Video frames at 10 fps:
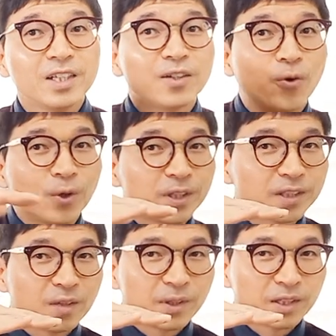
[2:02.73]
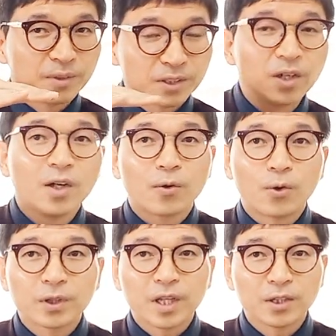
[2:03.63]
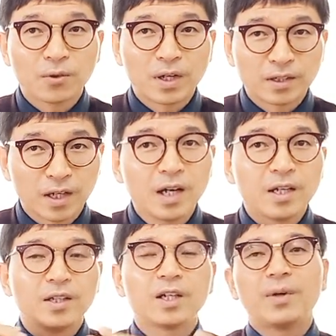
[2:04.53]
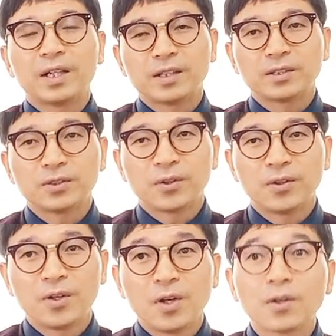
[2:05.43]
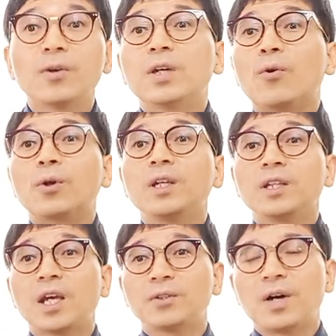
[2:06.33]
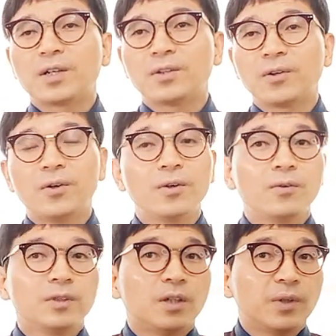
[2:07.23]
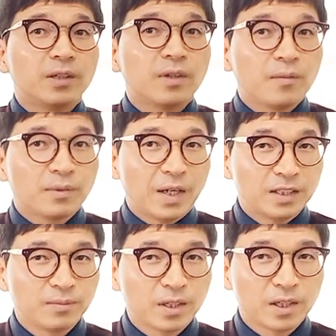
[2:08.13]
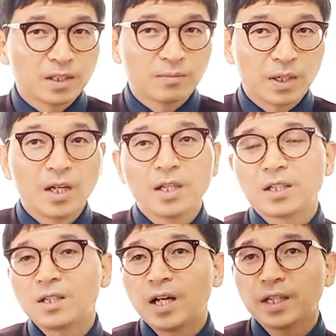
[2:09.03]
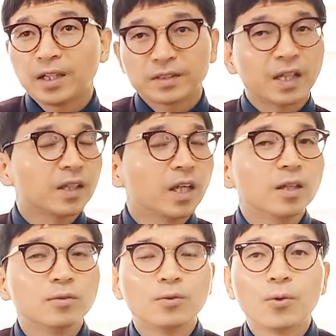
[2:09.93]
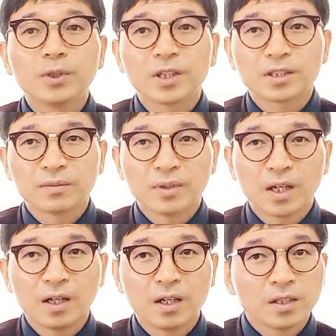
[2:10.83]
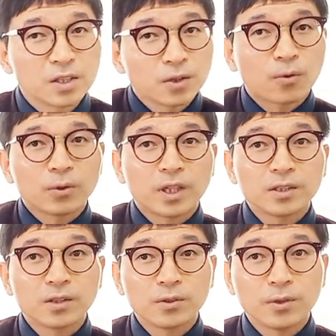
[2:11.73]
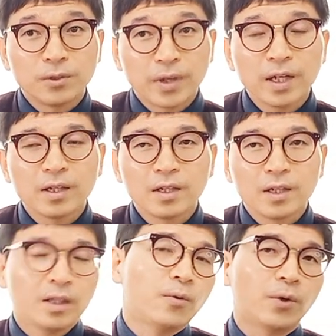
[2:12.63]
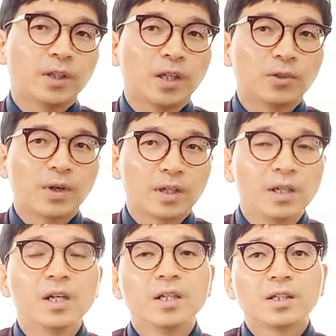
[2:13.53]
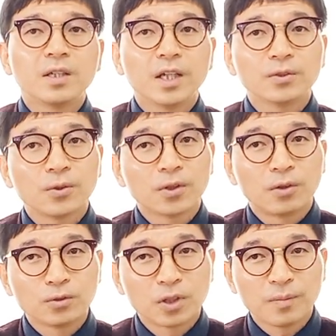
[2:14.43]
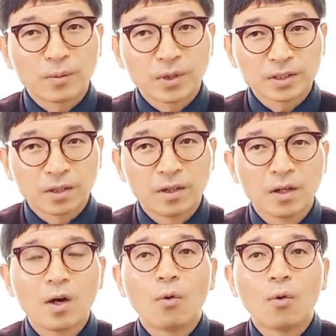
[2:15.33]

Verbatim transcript: 친고려 정책을 펼치면서 고려 태조왕건과 연합하게 된 것이죠. 그리고 이 고려의 태조왕건도 저번에 말씀드렸다시피 신라에 대해서 상당히 우호적이었습니다. 실제로 고창전투 이후에 고려의 태조왕건이 신라의 수도 경주를 방문해서